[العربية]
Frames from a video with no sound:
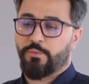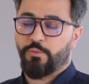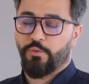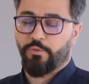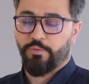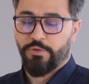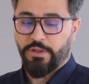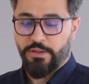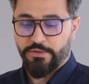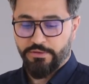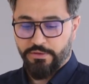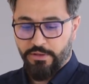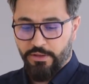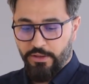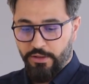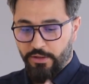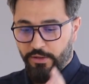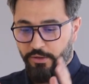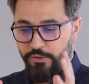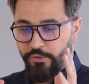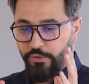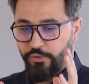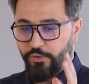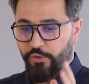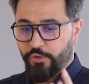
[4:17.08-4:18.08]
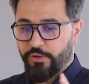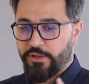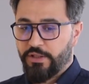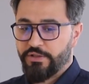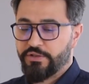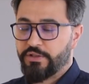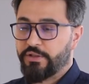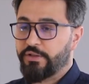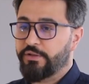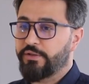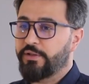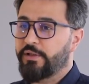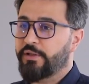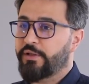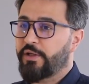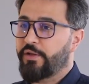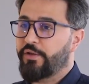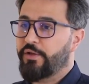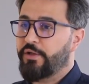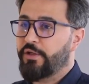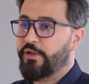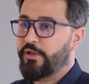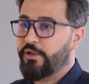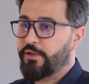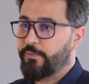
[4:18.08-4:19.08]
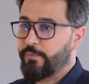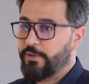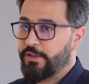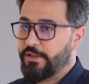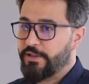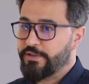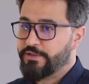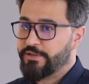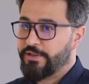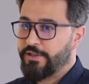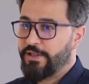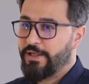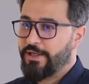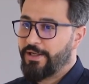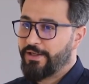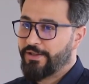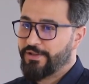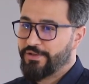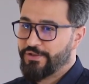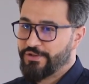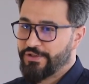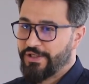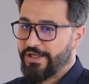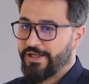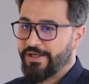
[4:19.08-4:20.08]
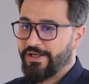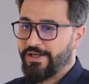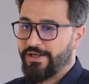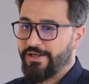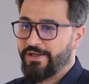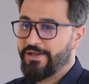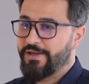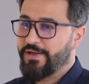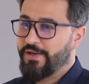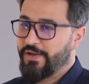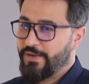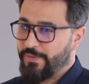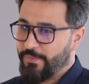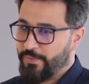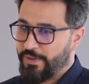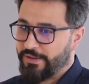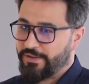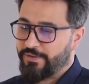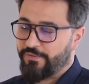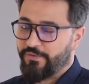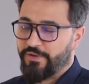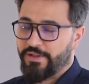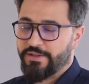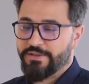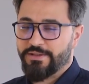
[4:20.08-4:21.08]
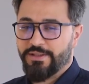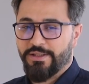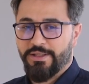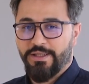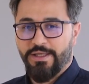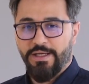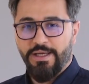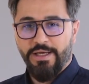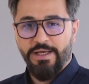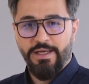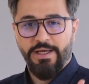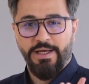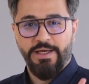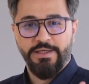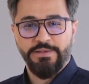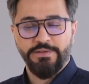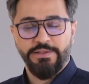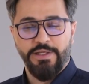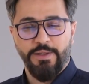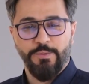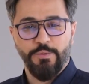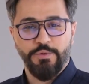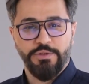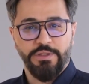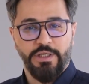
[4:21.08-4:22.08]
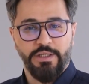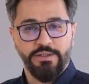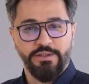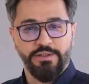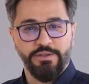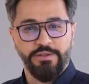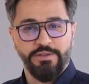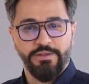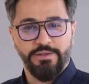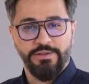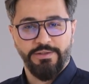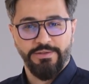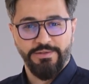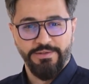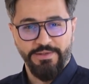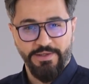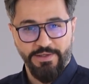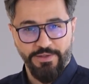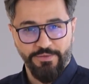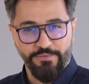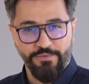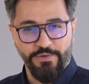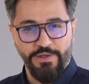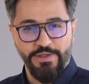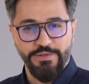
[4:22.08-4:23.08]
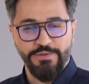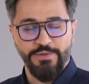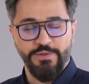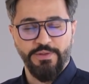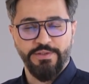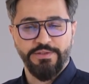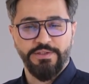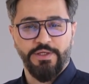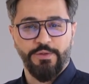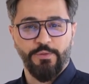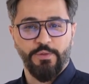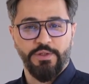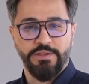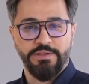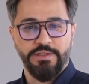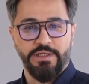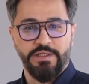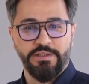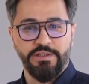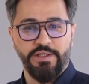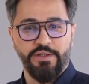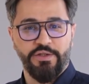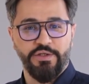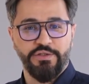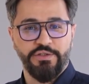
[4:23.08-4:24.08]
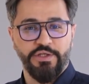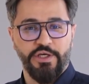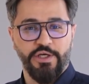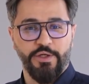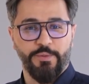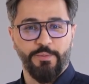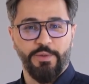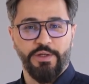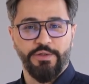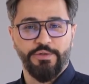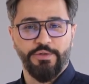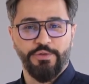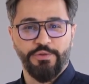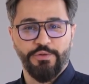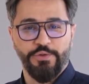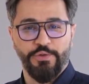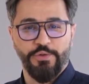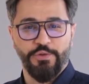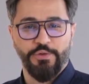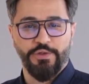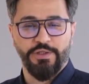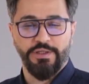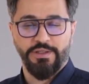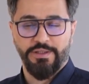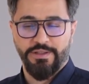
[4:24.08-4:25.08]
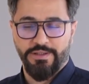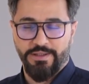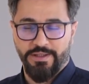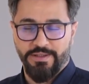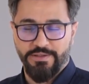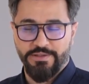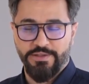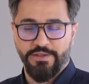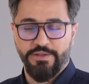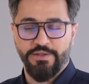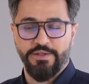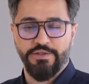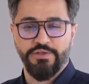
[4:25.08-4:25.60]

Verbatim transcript: ممتاز، آه، دكتور ياسر عندي الكثير من الاسئله لكن ان شاء الله بعد الفاصل. اعزائي المشاهدين ناخذ فاصل ونرجع مع صحتي تشيك مع الدكتور ياسر